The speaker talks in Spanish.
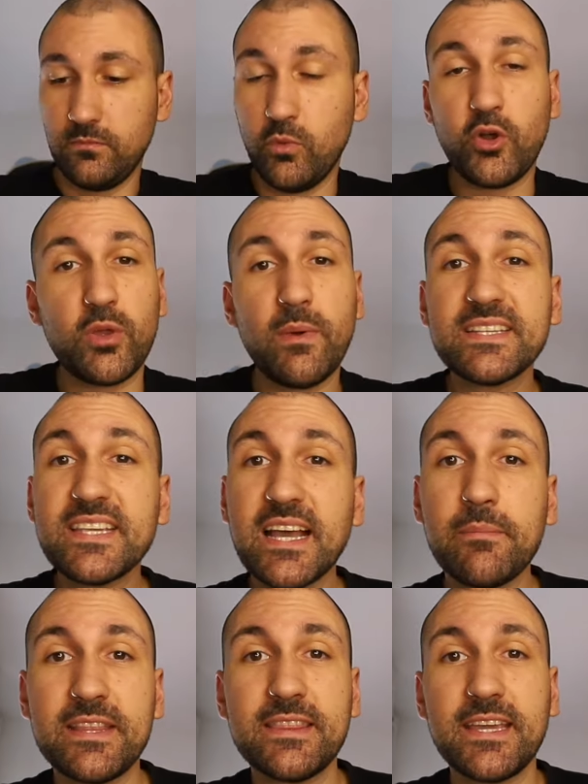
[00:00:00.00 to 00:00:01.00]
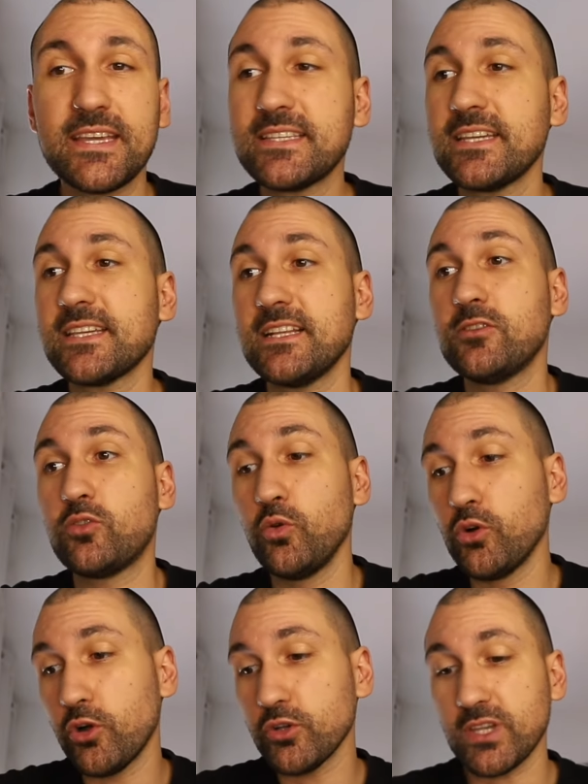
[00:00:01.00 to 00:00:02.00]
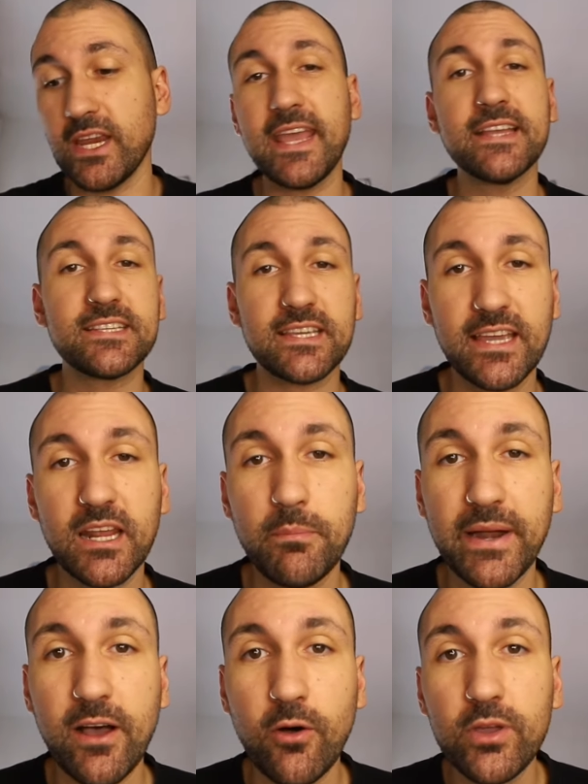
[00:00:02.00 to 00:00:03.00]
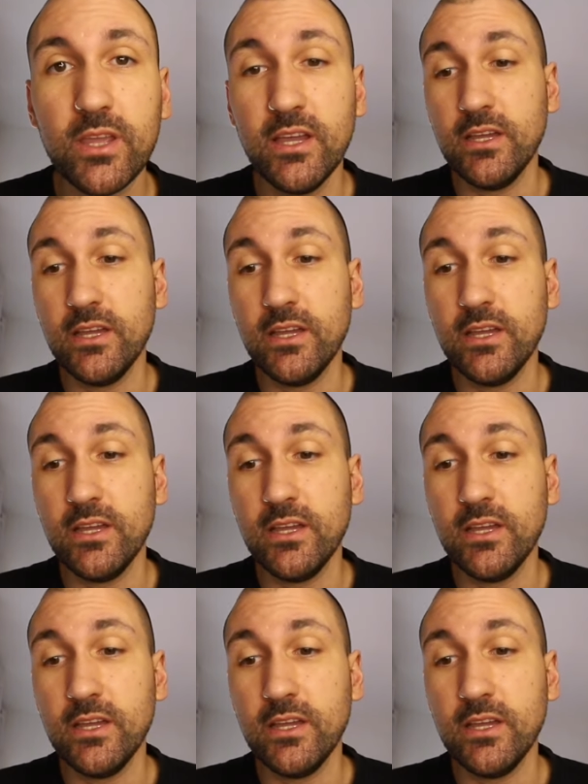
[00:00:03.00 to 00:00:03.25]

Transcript: Bueno, y básicamente ese es el truco que os quería enseñar para hoy.